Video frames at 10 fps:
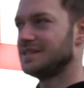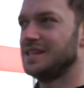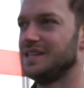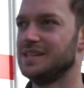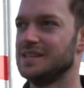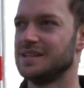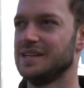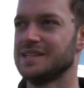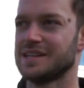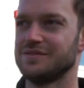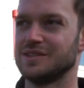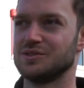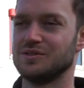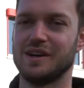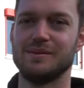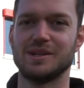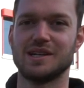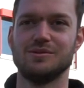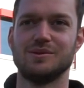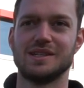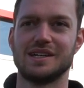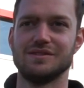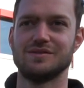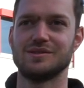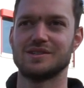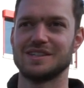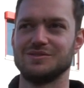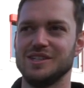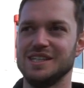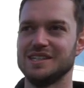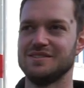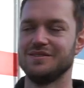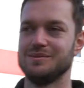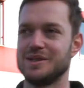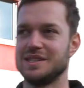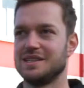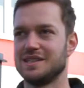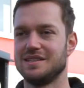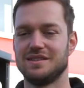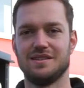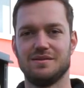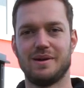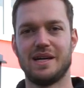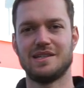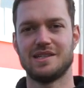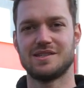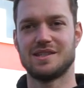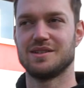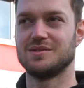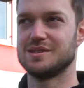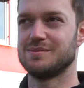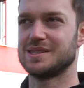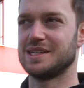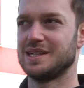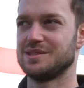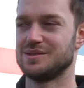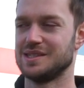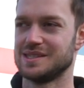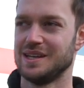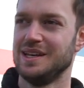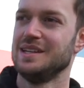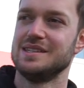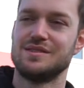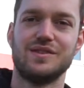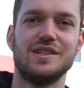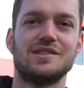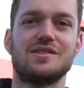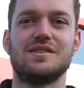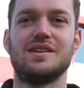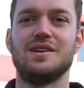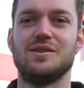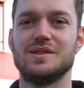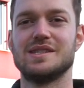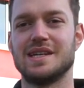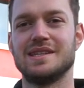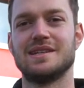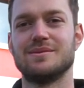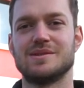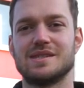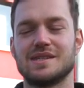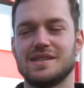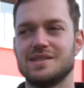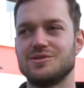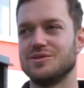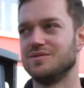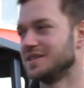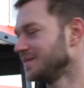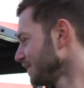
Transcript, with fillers: die Hinterreifen werden schön warm, man kann über den Reifendruck regulieren, wie man da die Bahnen einstellt und das macht dann halt so das, das Finish und das Endergebnis, das richtig schön wird.